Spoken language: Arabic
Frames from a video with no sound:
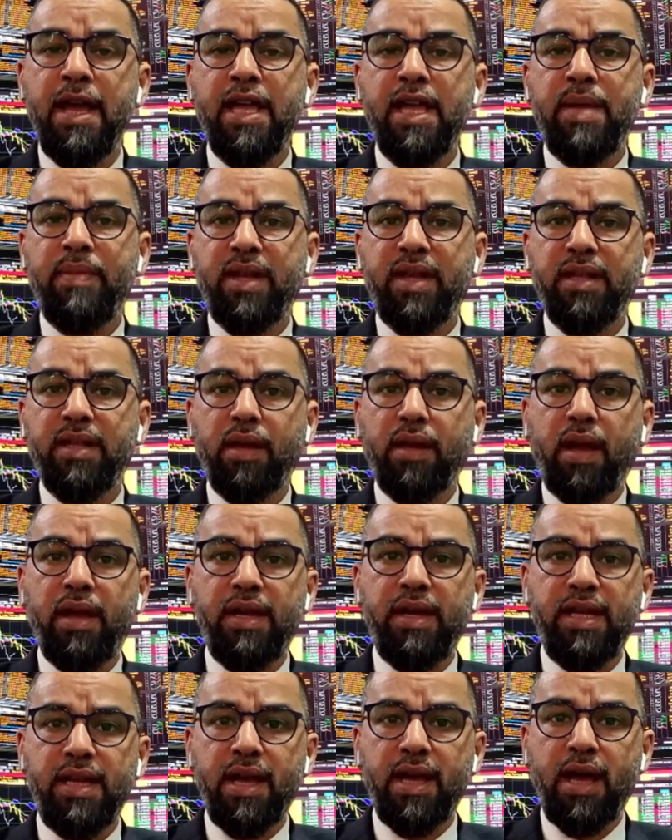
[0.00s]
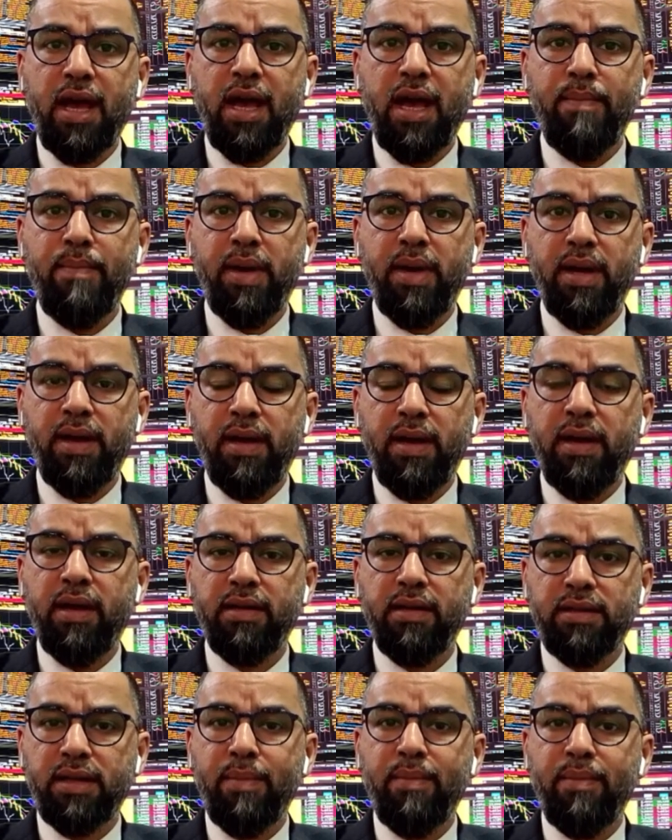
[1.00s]
يمكن تقنيه هامه آه،
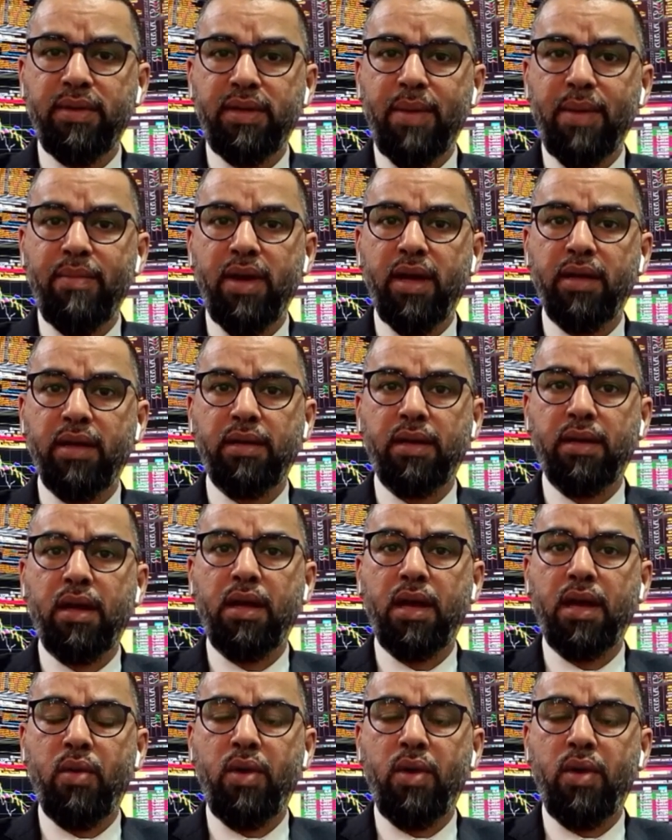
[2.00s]
تم تم اختراقها